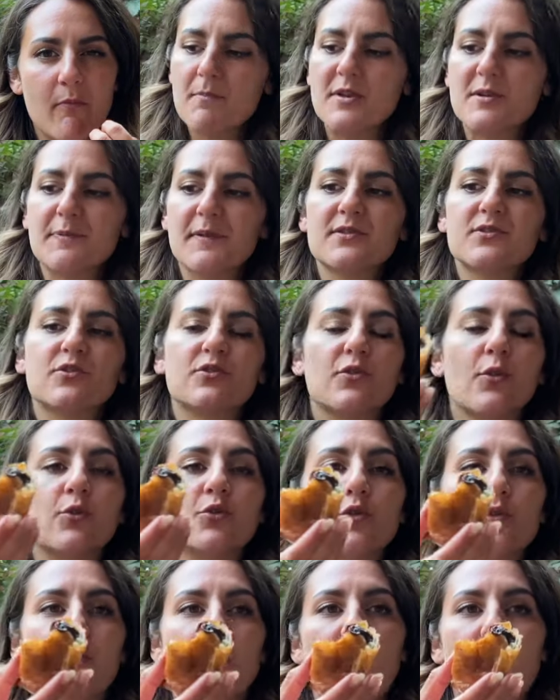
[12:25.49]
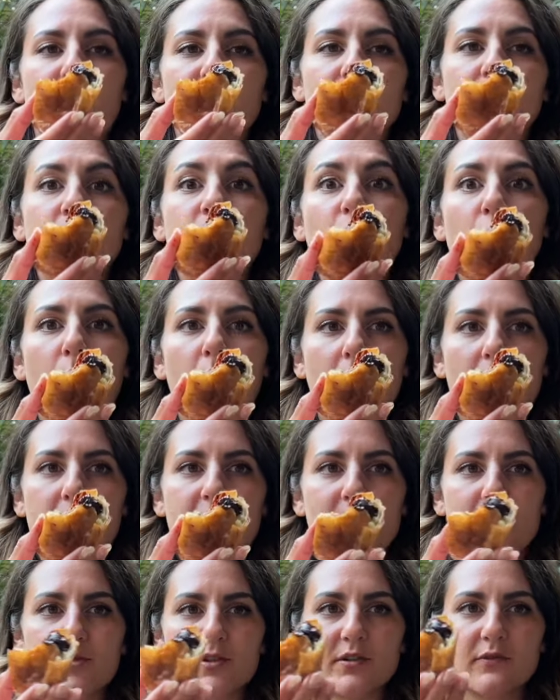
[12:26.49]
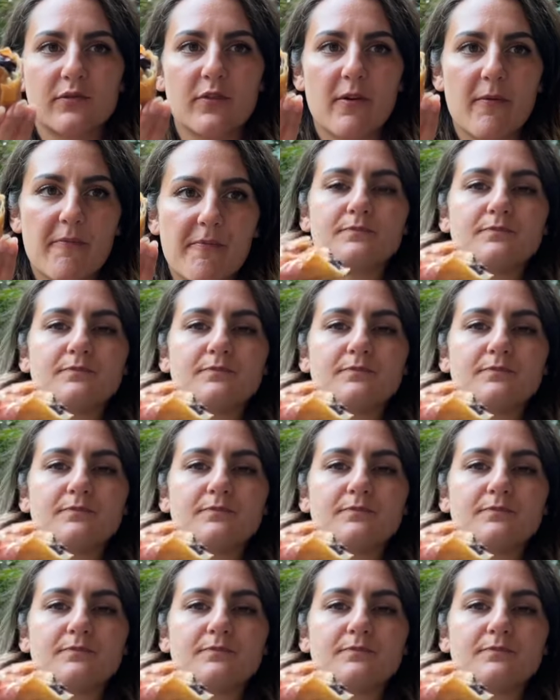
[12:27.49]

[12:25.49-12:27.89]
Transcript: Mais je pense qu'on devrait en mettre que 3 hein, la prochaine fois.